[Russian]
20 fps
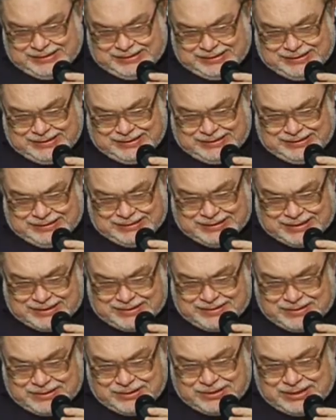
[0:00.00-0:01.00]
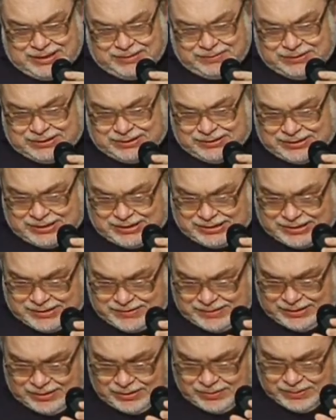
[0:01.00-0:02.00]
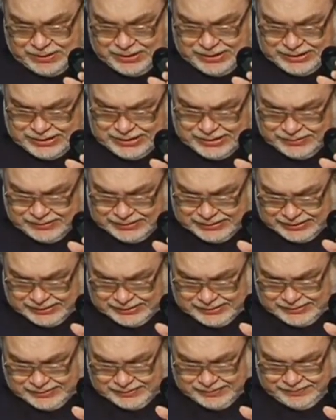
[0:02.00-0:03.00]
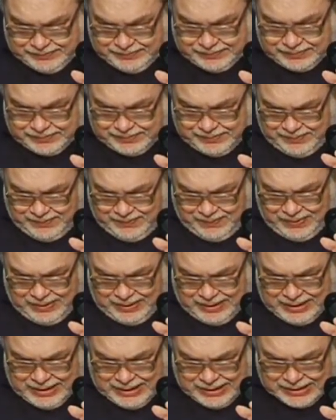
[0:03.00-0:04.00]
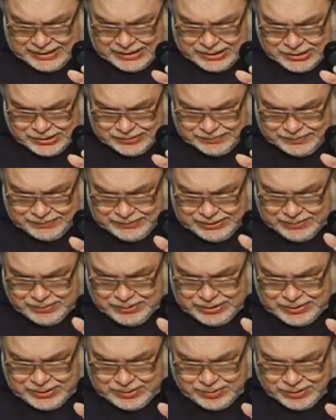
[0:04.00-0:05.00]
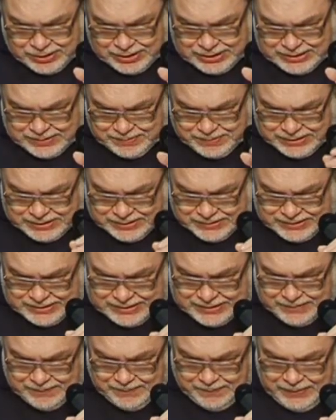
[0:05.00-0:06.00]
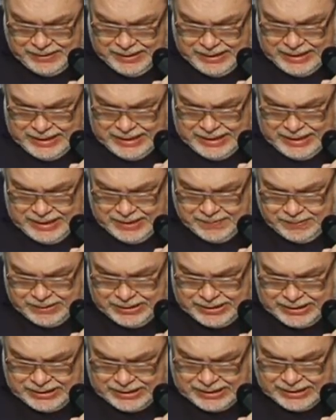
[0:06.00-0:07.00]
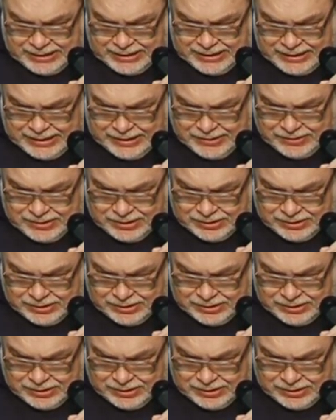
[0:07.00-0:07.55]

да, церкви, то я бы все-таки советовал принести в церковь. Хорошо, не будем спорить, записывается и приди к Кагену,